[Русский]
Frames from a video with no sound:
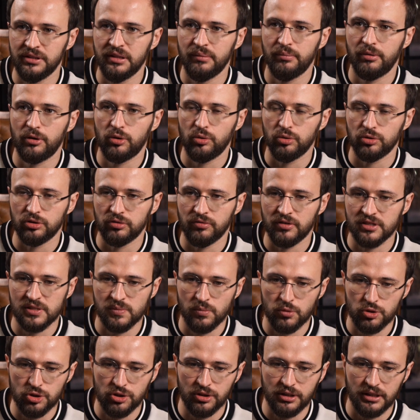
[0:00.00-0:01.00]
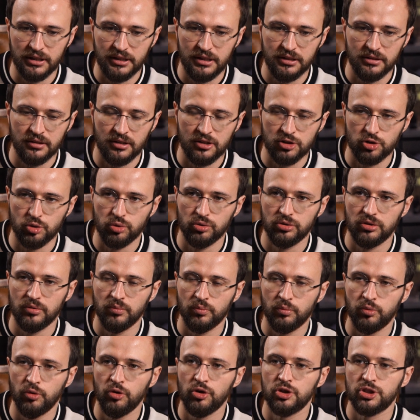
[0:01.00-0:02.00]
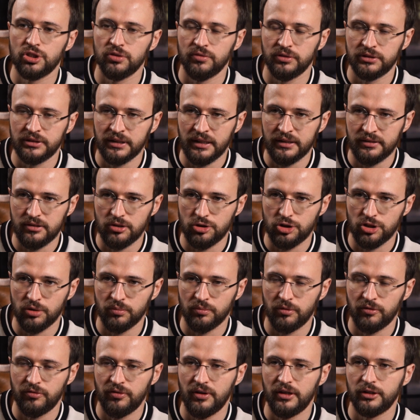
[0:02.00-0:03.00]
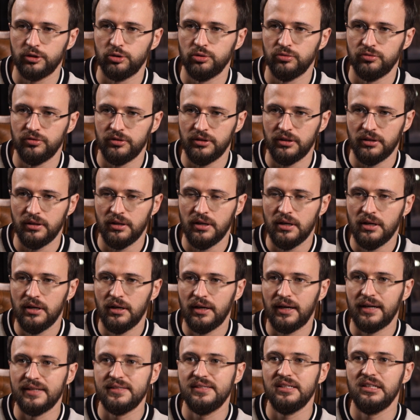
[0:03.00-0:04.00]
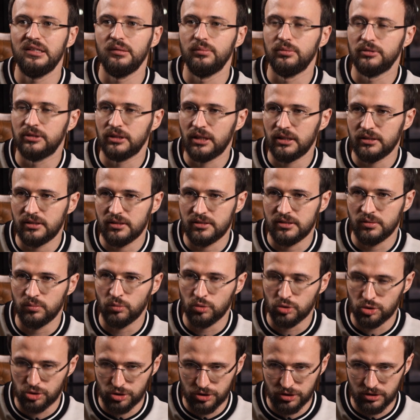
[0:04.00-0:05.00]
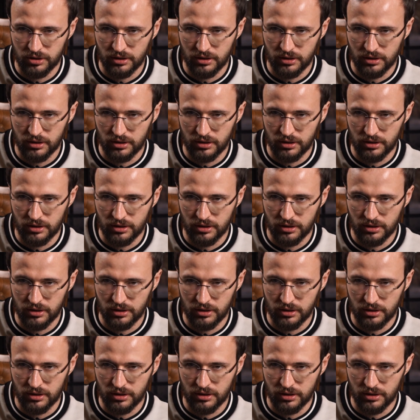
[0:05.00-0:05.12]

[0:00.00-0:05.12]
И наоборот, возможно, какие-то расходы больше вы тратите, чем по факту вы хотели бы тратить и можете